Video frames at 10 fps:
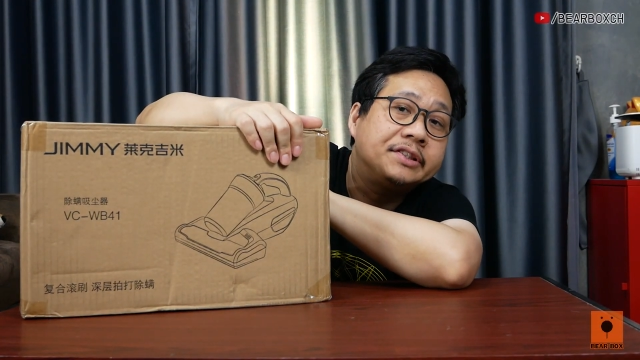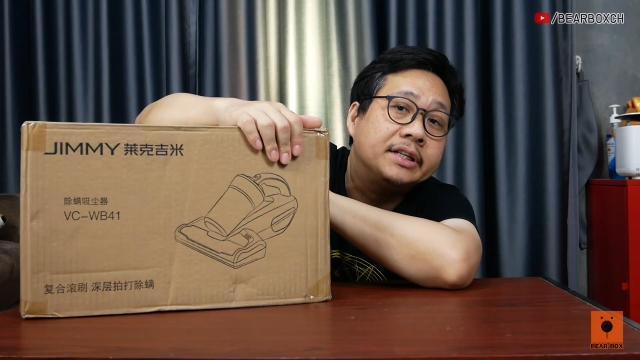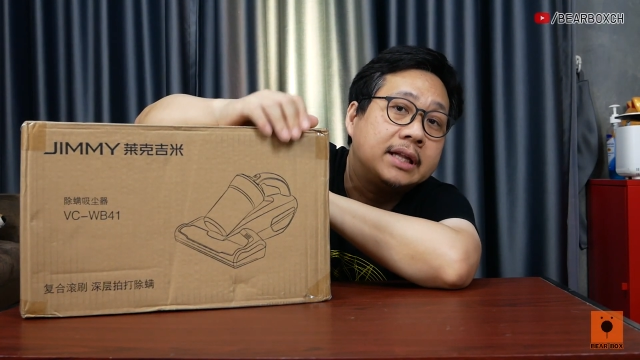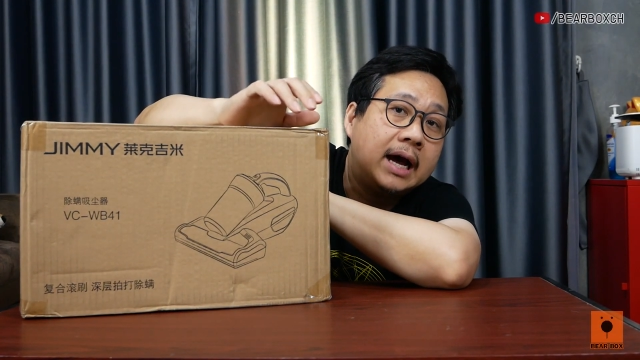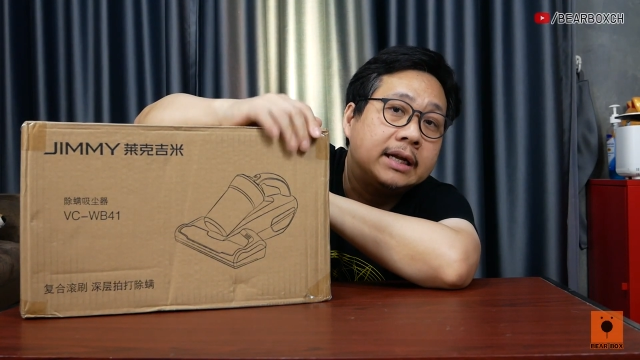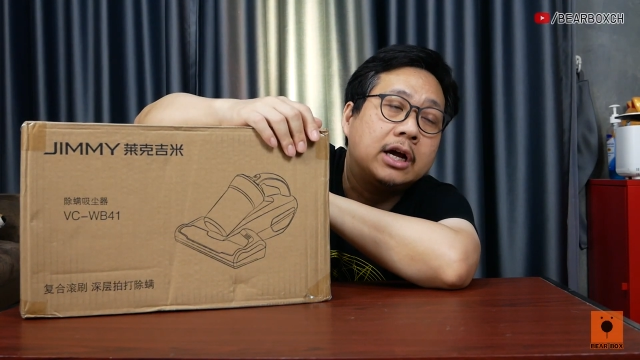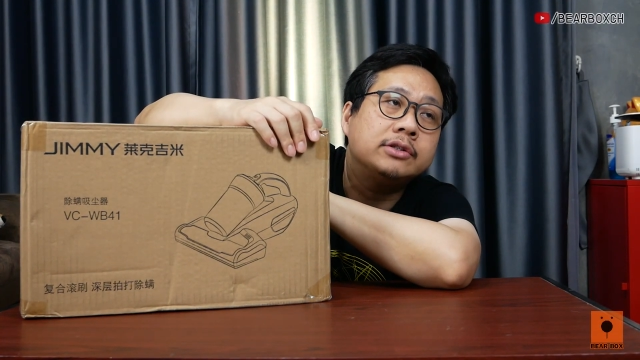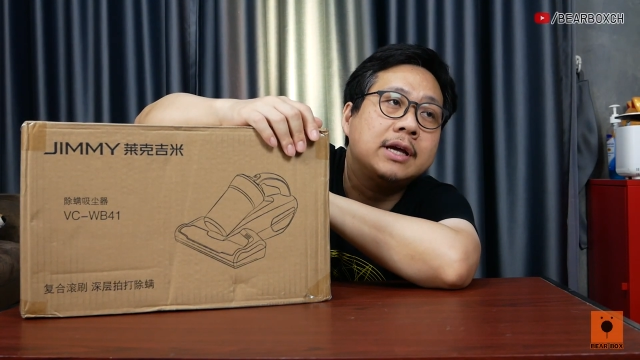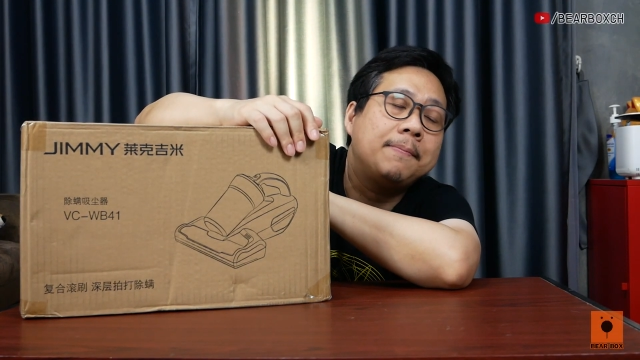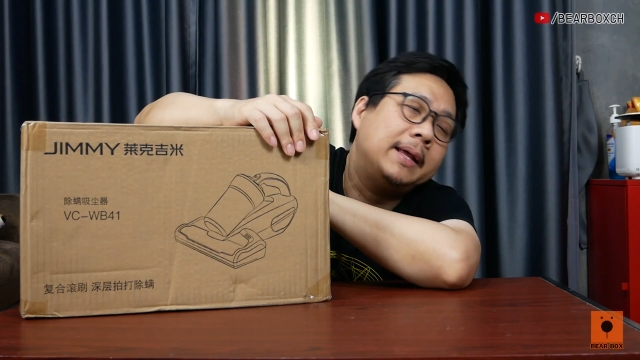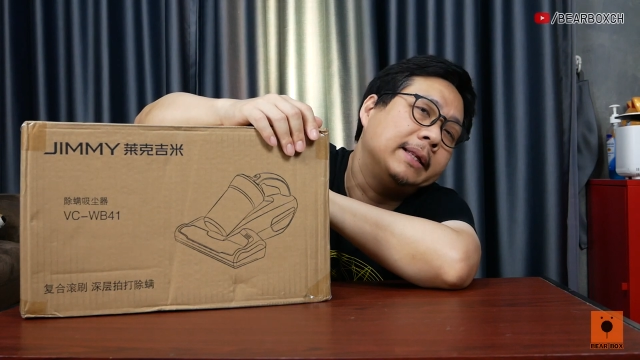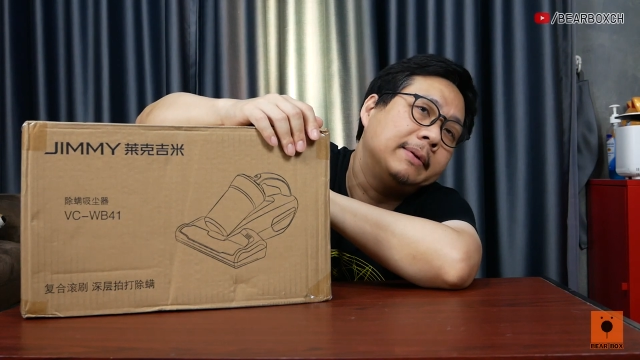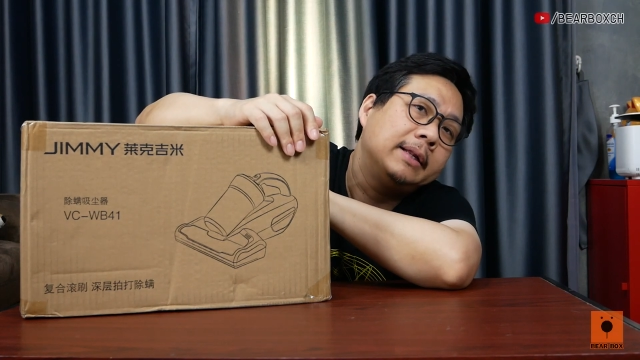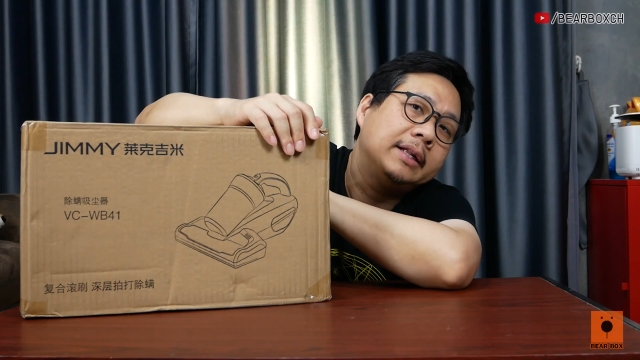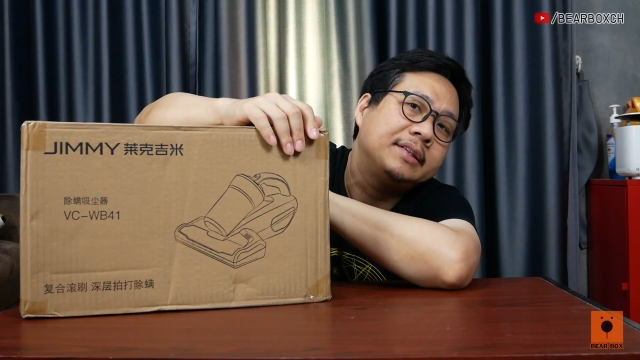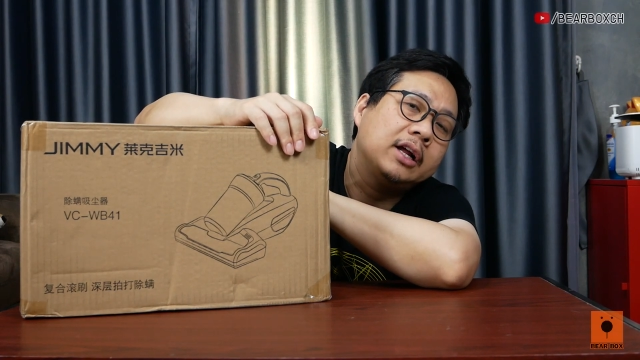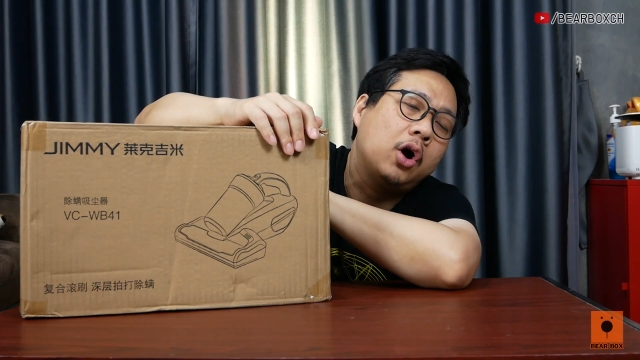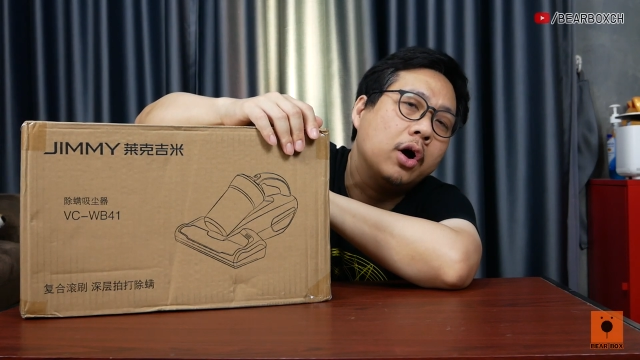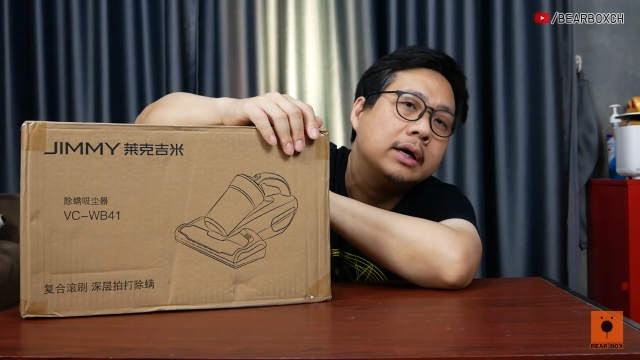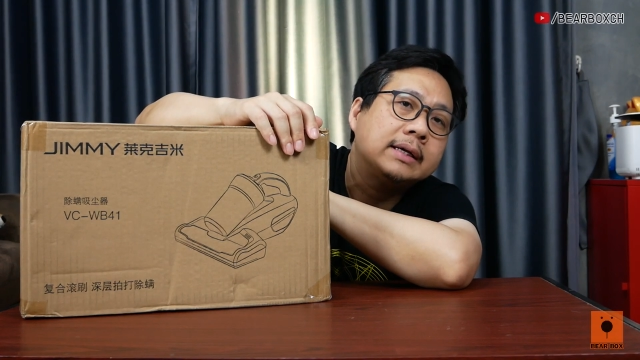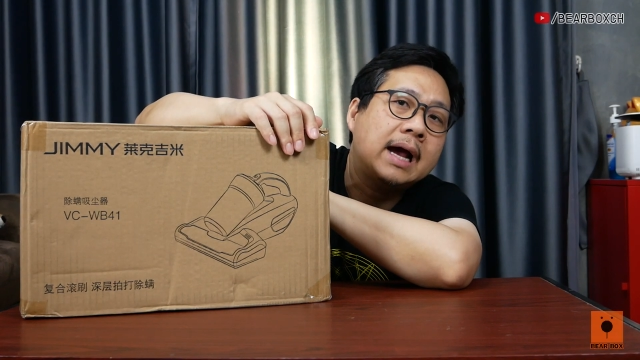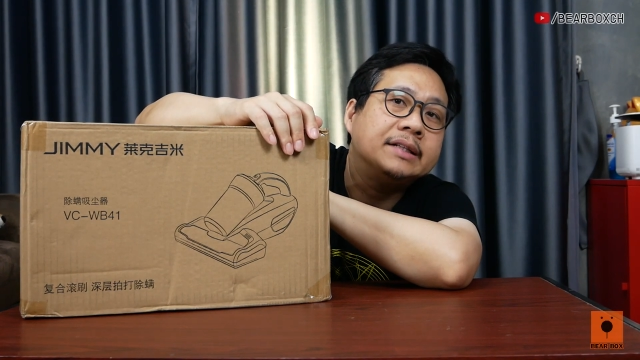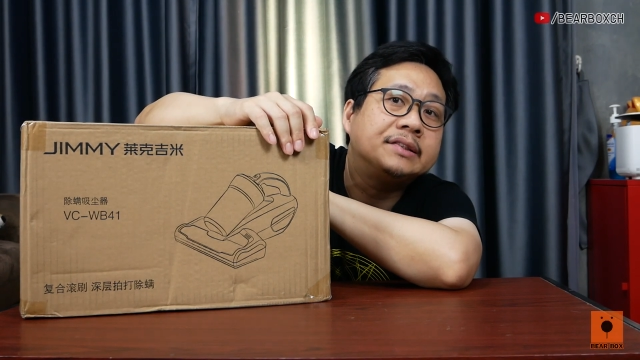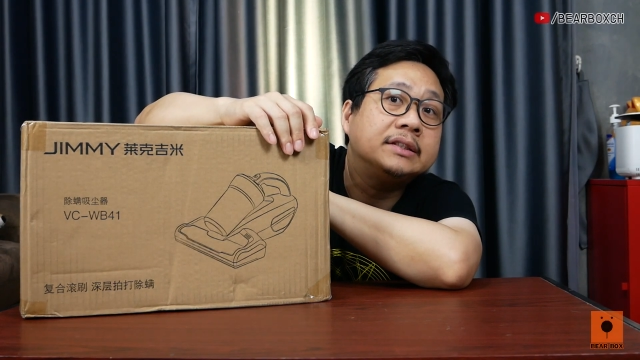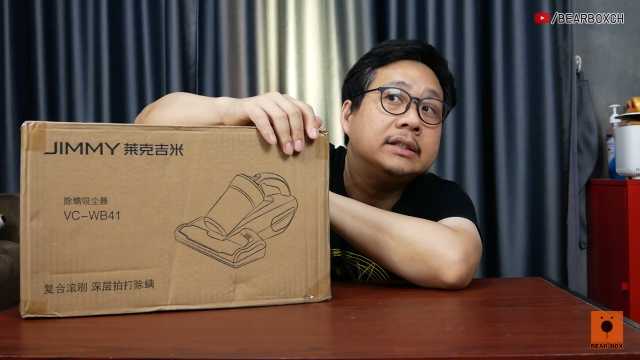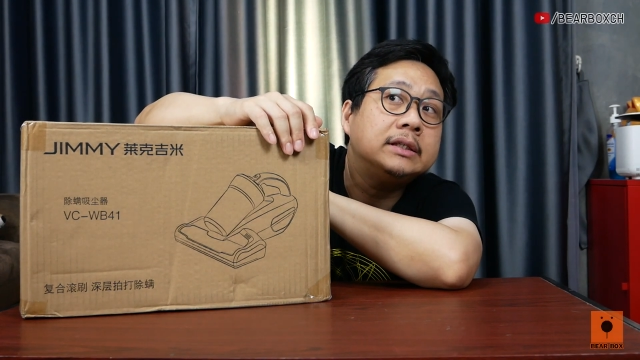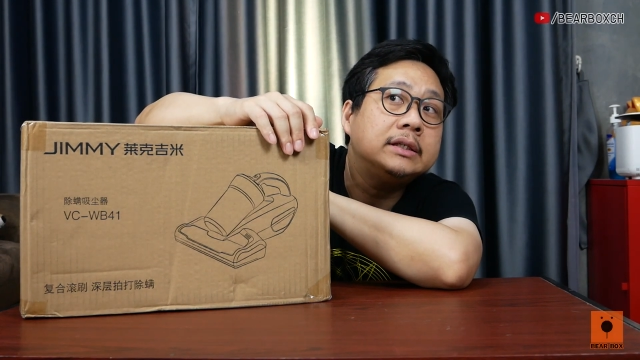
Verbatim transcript: Central เขาจะเป็นลักษณะของการซื้อ